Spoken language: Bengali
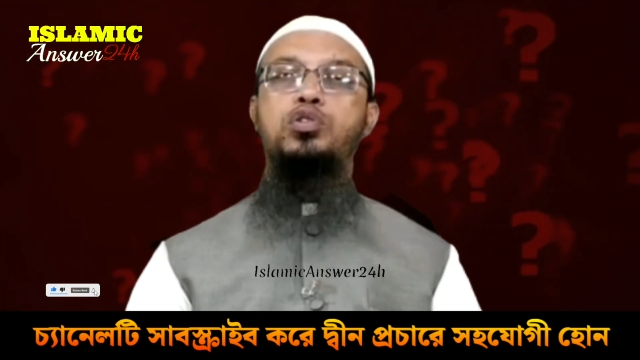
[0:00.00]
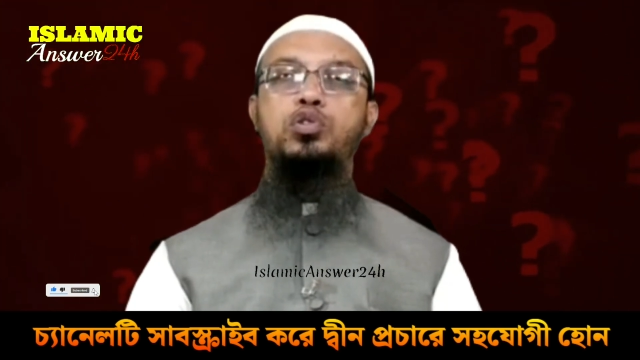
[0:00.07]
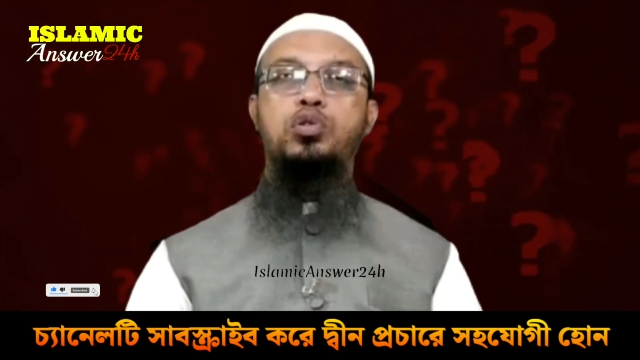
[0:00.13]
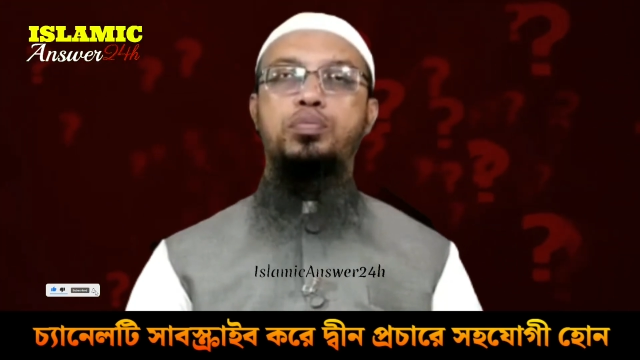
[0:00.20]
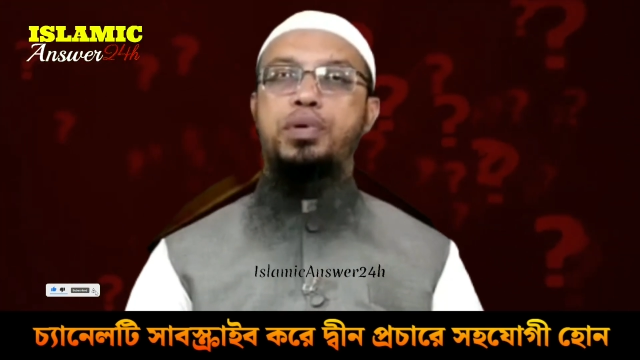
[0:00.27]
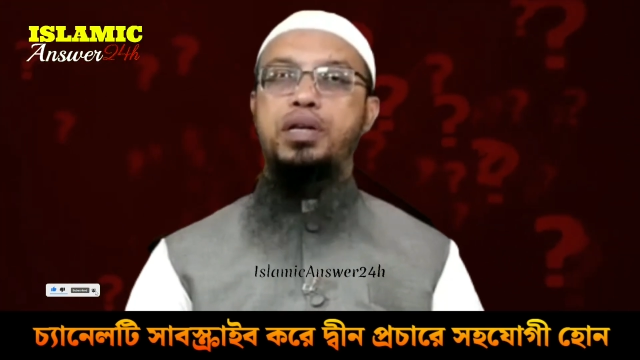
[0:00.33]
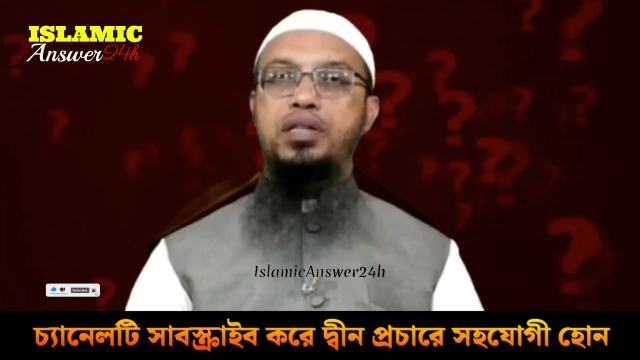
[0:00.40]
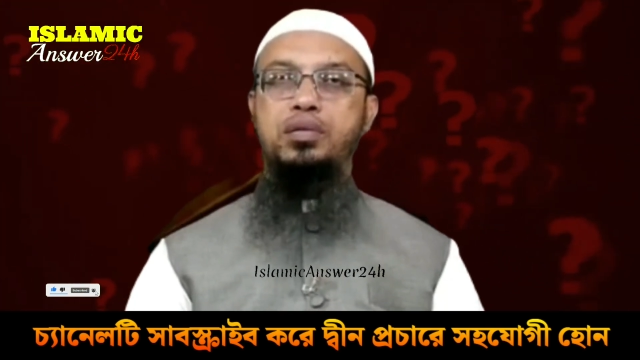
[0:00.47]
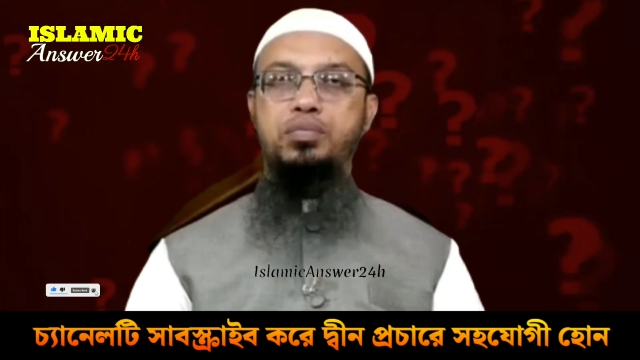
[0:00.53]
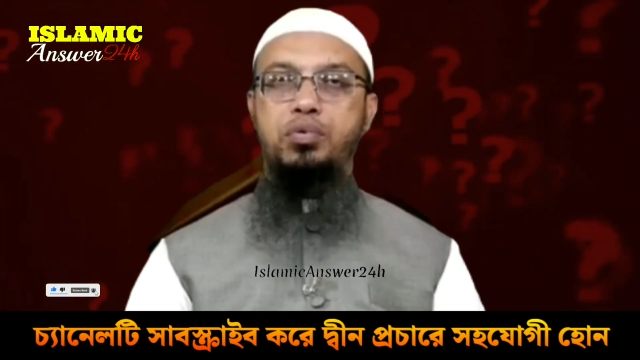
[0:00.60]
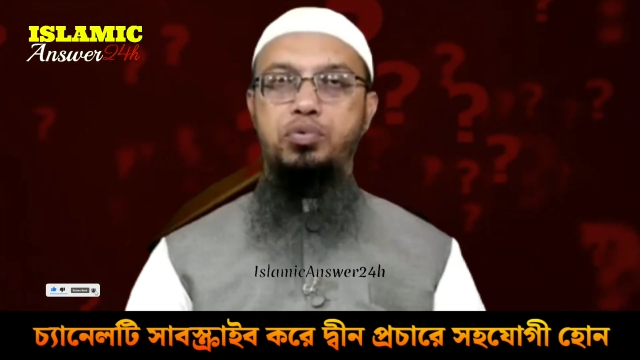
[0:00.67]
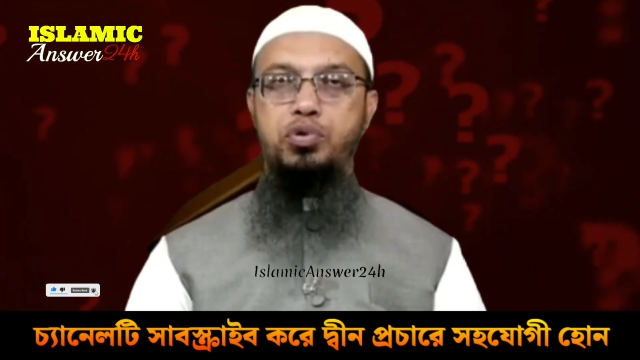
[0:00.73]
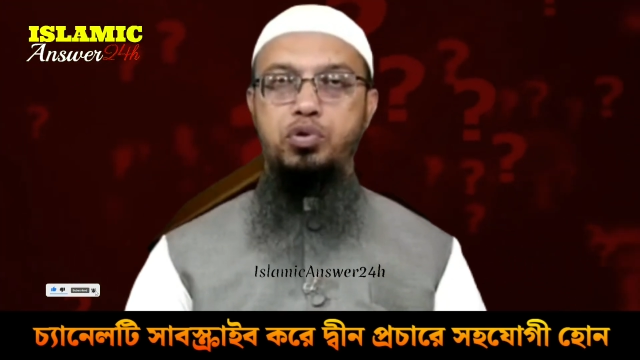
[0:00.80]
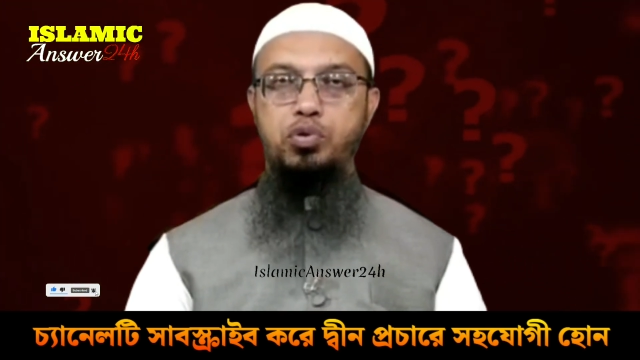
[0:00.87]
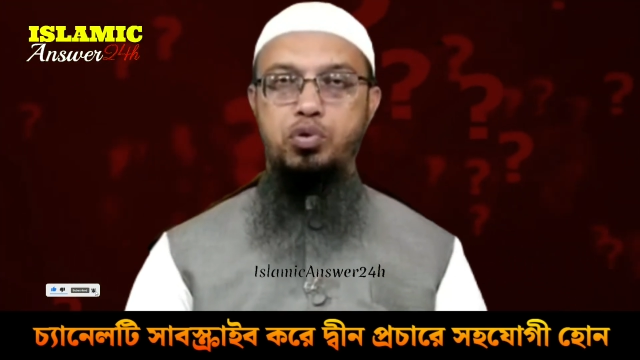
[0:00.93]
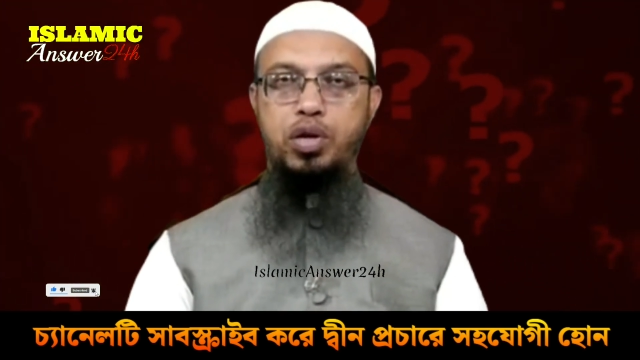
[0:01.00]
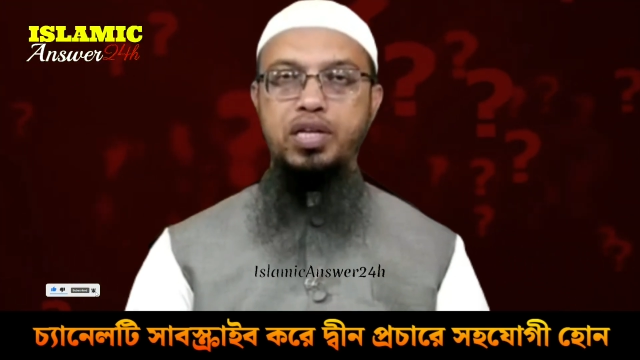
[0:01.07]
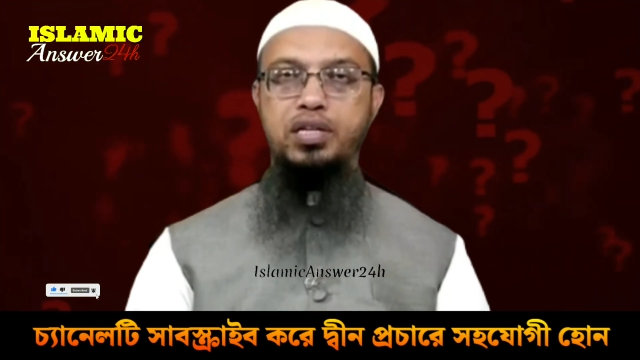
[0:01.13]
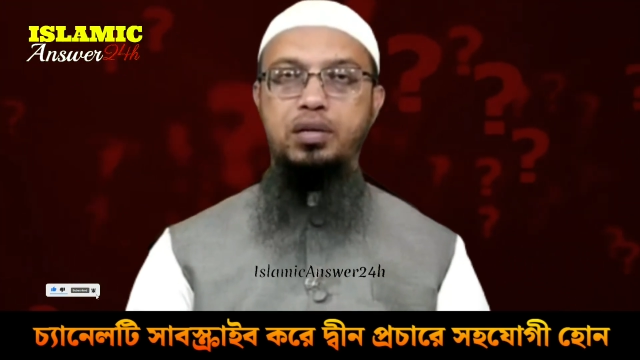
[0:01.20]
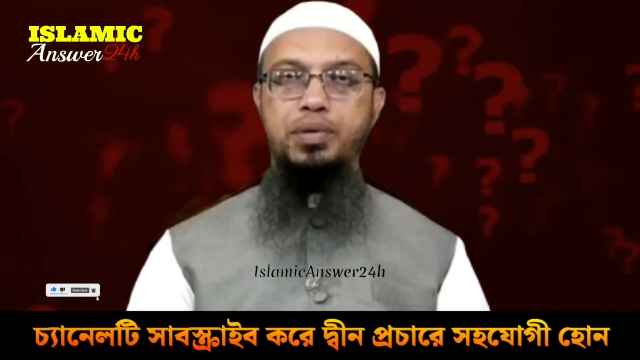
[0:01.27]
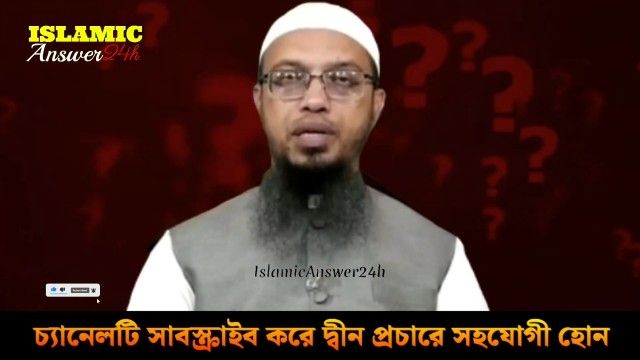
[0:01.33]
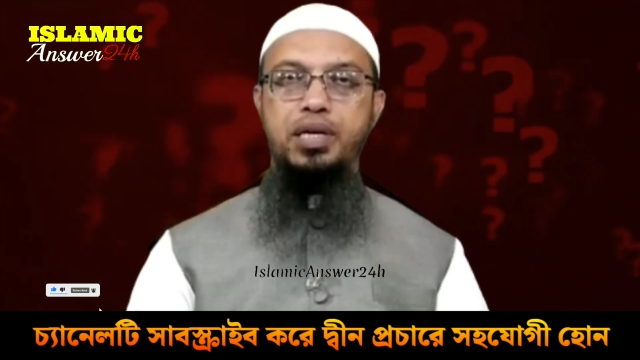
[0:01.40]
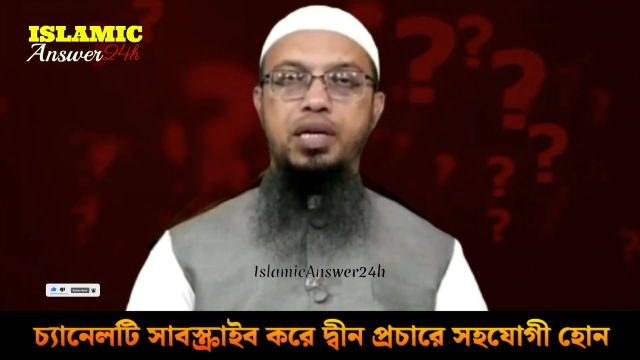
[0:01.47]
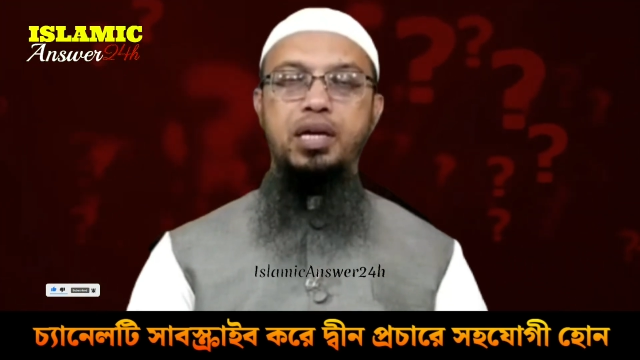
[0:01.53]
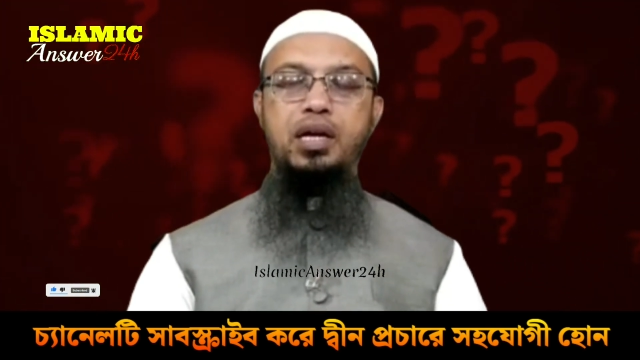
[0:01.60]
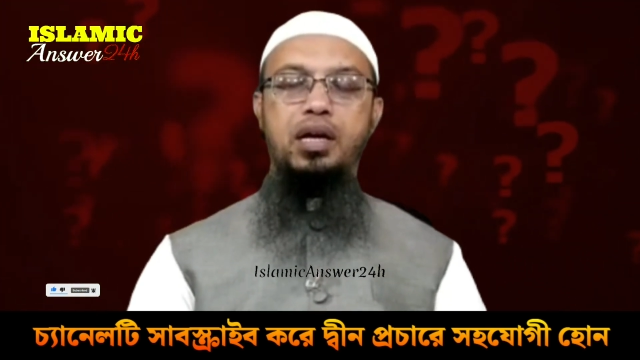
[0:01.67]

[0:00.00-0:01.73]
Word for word: করার জন্য পানিতে পবিত্র করাই যাবে